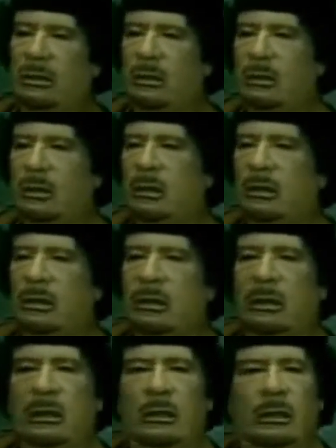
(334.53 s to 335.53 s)
Ahora
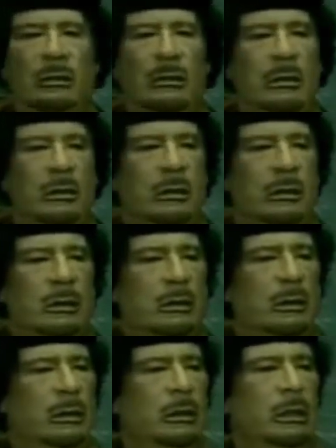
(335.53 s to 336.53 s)
hablamos del futuro de las
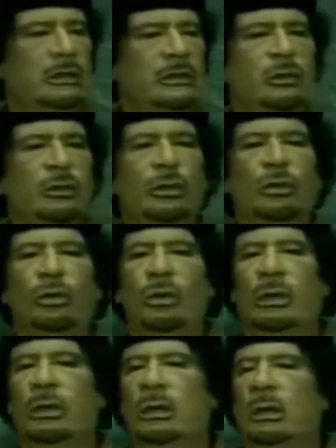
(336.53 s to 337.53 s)
Naciones Unidas.
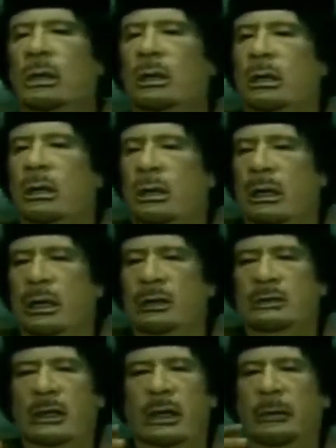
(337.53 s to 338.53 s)
No debe haber
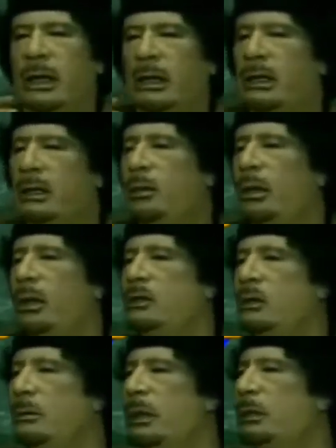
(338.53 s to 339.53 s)
hipocresía ni
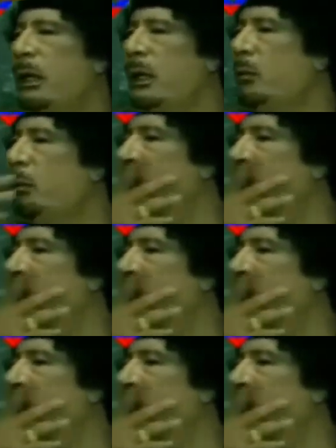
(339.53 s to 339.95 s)
diplomacia